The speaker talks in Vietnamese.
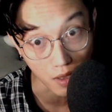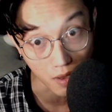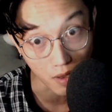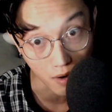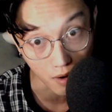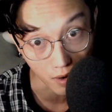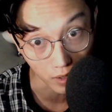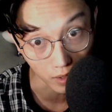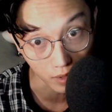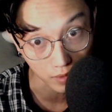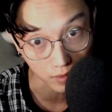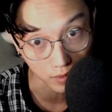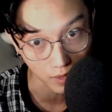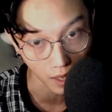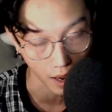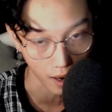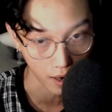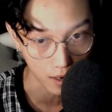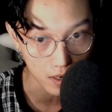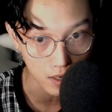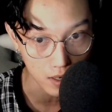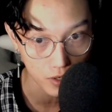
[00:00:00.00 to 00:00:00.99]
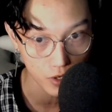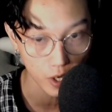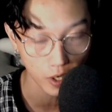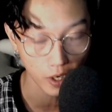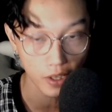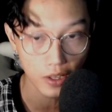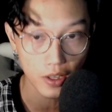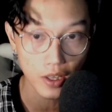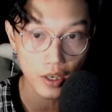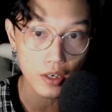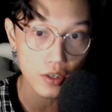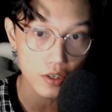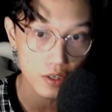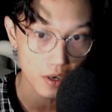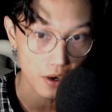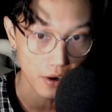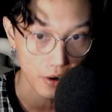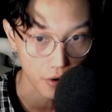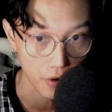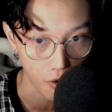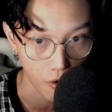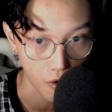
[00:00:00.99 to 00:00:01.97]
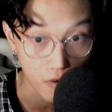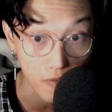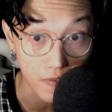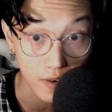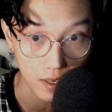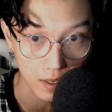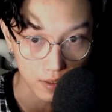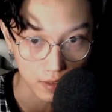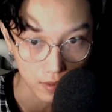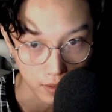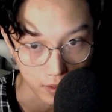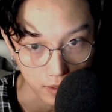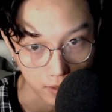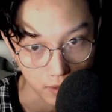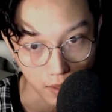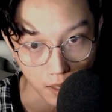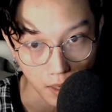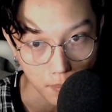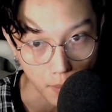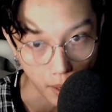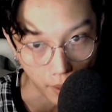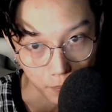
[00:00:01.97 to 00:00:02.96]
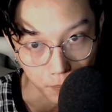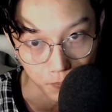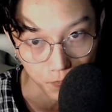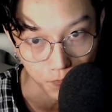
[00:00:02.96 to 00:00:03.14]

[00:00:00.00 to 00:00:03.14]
nhìn thẳng lên trên cái giếng trời đó và cười nữa các bạn.